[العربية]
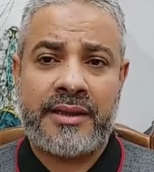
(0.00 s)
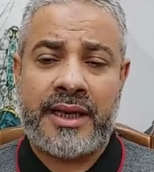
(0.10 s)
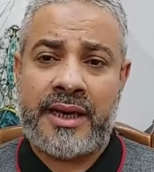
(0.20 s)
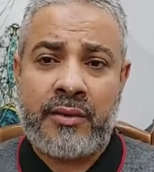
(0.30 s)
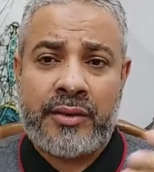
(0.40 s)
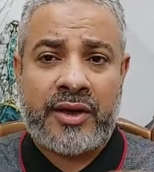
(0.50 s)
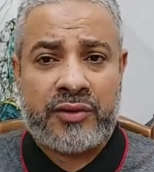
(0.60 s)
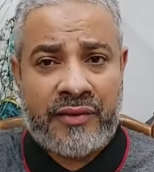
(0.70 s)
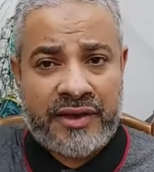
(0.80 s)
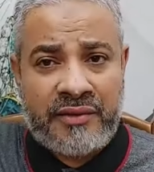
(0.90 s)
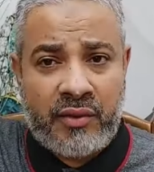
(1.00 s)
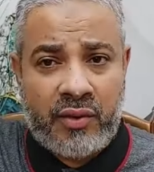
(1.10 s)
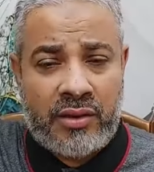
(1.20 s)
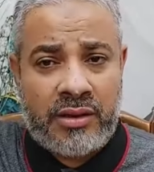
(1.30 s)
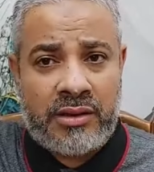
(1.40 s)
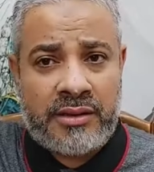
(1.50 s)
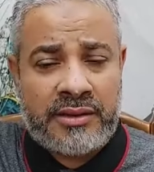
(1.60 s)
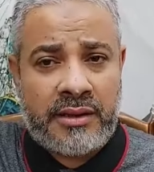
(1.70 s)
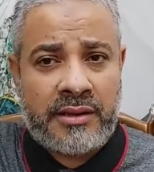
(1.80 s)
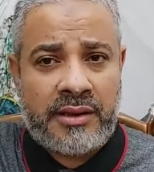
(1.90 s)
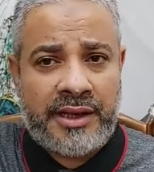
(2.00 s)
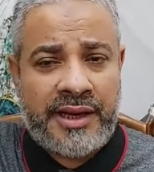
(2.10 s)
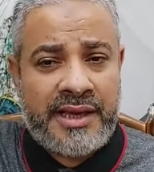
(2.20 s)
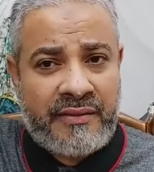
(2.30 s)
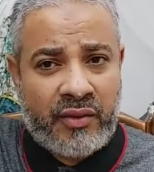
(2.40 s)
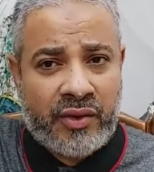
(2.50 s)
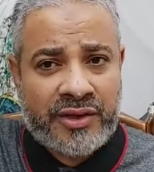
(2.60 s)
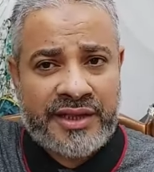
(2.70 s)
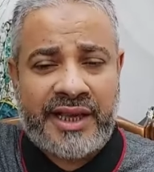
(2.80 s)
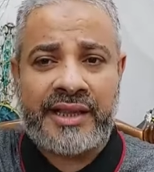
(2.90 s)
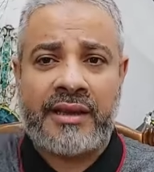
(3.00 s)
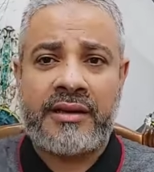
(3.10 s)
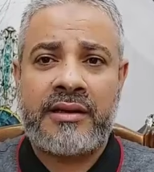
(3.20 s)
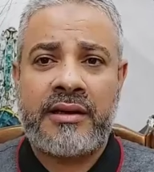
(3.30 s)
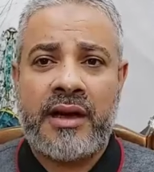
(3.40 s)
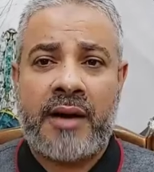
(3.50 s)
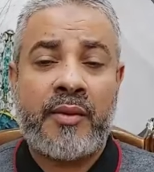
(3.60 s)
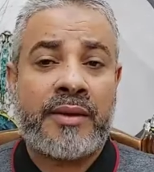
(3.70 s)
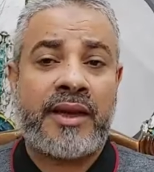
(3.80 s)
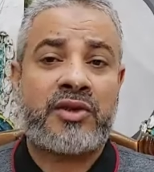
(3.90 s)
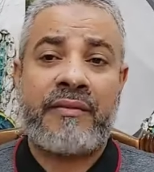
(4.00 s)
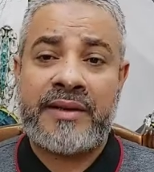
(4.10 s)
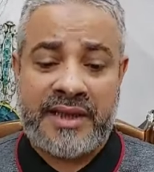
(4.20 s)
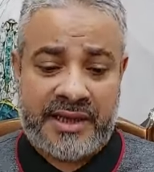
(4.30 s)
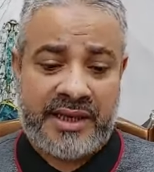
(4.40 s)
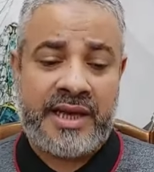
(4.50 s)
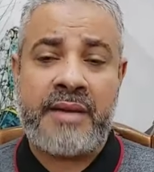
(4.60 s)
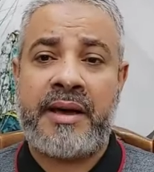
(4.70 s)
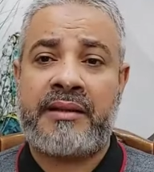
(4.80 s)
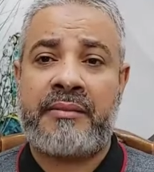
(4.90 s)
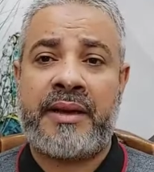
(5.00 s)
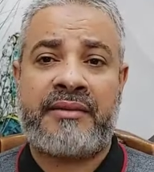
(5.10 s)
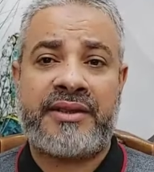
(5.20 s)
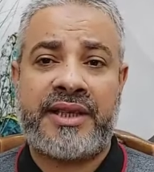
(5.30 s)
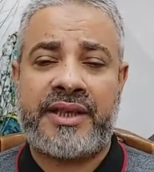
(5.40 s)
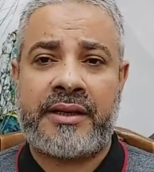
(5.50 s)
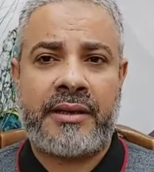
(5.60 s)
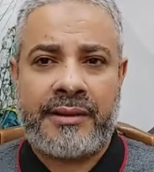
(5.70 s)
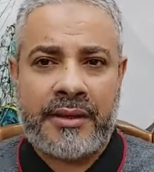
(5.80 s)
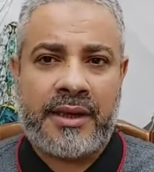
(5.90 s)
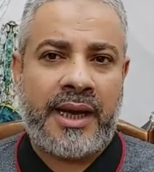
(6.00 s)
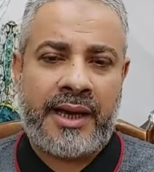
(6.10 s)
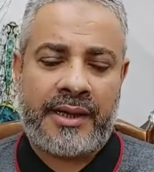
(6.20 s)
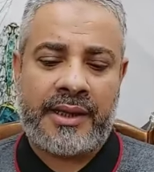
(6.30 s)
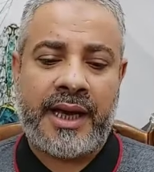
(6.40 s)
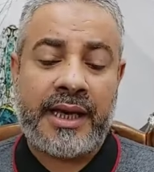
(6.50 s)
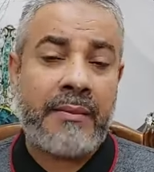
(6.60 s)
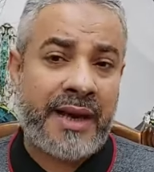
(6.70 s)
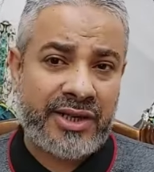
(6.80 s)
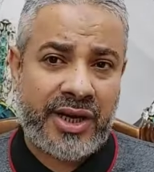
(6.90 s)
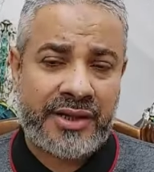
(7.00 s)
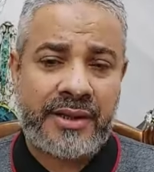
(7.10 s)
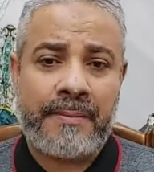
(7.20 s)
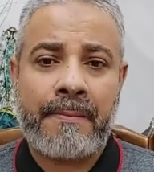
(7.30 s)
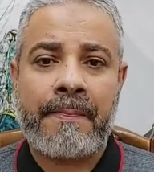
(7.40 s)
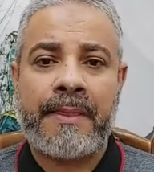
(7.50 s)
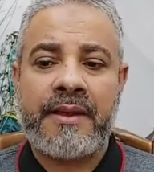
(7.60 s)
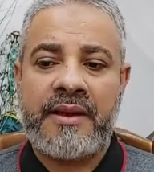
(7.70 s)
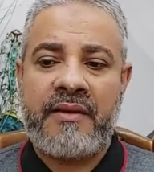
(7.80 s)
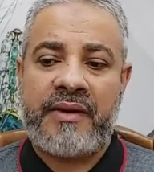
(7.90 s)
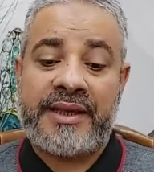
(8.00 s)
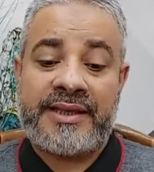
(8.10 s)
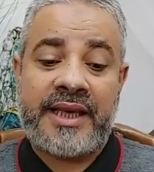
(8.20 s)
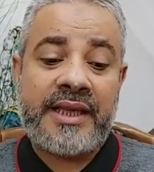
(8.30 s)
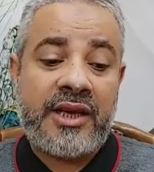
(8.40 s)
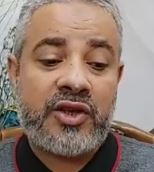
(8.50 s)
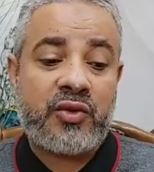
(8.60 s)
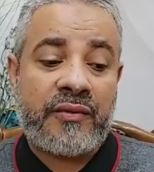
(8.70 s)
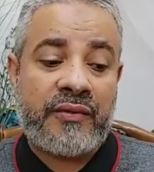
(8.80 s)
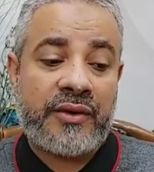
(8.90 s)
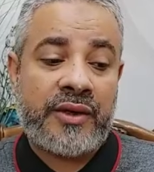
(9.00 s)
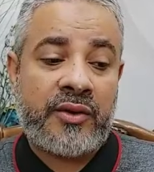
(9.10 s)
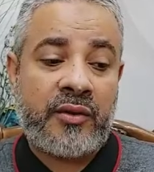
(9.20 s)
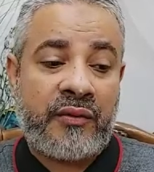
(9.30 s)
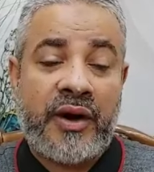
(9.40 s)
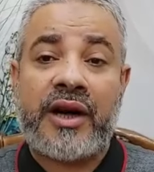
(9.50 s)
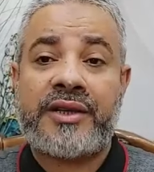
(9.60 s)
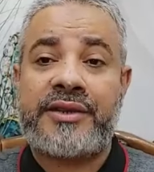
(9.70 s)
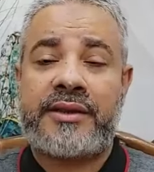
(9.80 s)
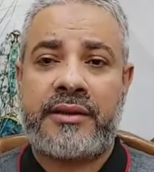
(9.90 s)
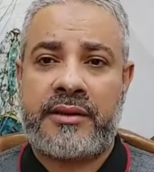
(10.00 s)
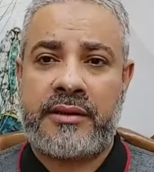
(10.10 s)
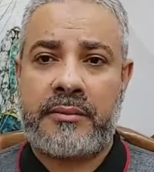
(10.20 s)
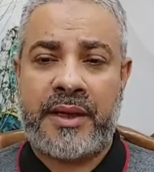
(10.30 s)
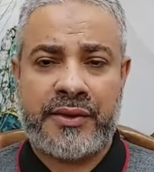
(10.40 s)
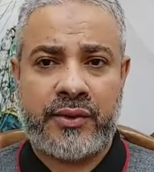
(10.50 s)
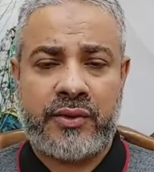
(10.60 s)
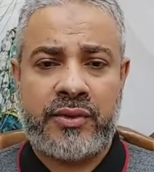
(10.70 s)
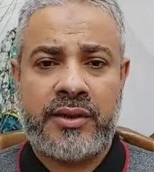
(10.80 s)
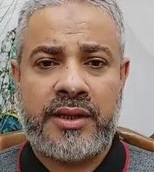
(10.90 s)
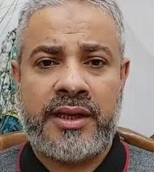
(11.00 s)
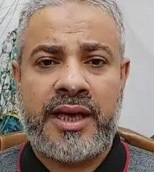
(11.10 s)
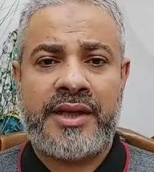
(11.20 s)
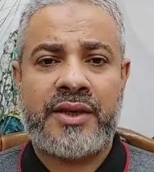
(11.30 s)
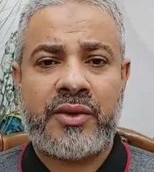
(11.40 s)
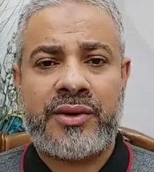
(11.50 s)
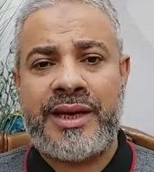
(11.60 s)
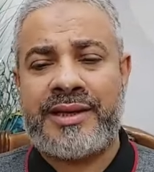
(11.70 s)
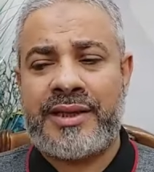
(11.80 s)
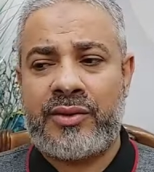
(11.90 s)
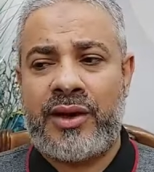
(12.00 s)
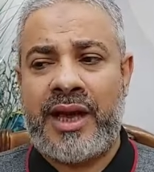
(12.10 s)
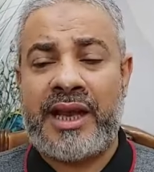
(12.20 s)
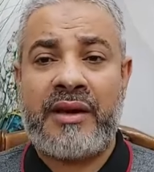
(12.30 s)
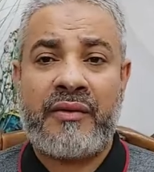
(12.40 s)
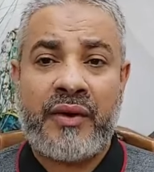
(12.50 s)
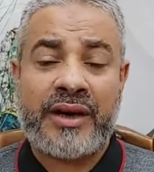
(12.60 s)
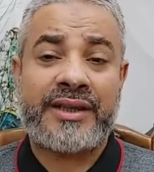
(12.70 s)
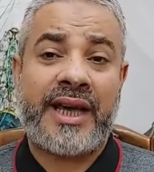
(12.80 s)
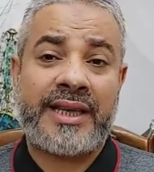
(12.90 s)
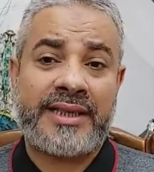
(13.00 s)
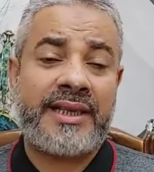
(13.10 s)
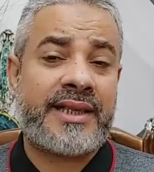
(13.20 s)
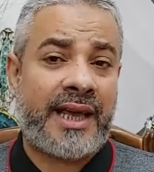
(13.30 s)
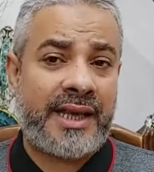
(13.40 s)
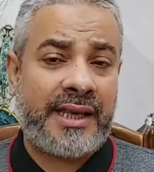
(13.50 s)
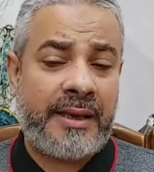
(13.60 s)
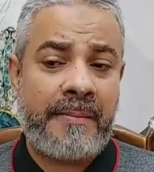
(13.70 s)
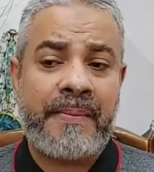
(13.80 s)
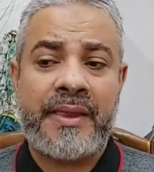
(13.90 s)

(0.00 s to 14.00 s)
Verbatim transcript: يعني انا ممكن اشوف راسي فوق آه، آه، عينيا فوق راسي كده او ممكن اشوف مثلا عينيا بقت بقت في صدري لا الاحلام ملهاش قاعده فالانسان اللي يشوف انه فقد بطنه هذه الرؤيه تدل على فقد عزيز عليه